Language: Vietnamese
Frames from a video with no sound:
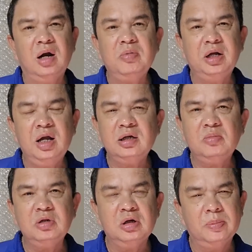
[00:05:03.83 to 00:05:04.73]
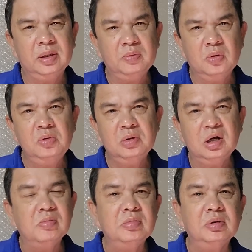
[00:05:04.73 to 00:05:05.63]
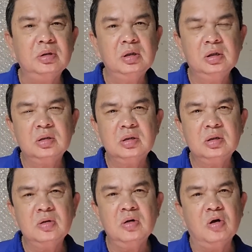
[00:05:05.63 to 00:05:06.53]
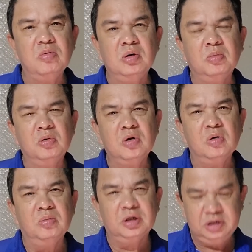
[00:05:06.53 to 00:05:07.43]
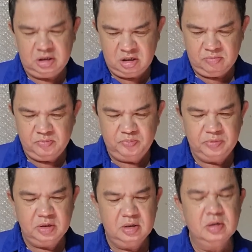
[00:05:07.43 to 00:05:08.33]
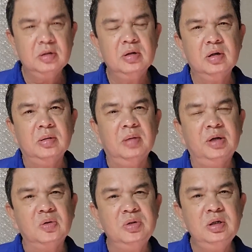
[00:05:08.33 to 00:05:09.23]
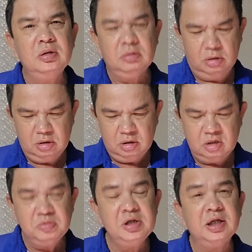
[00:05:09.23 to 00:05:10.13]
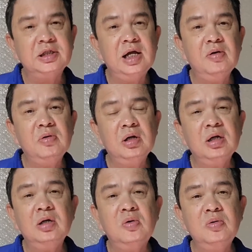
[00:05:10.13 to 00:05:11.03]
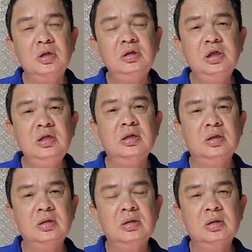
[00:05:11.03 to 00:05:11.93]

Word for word: cho rằng ông này đang trong trường hợp cấp cứu không đo cồn nồng độ cồn và xét nghiệm và ờ, ma túy trong khi tại sao cái cô nữ sinh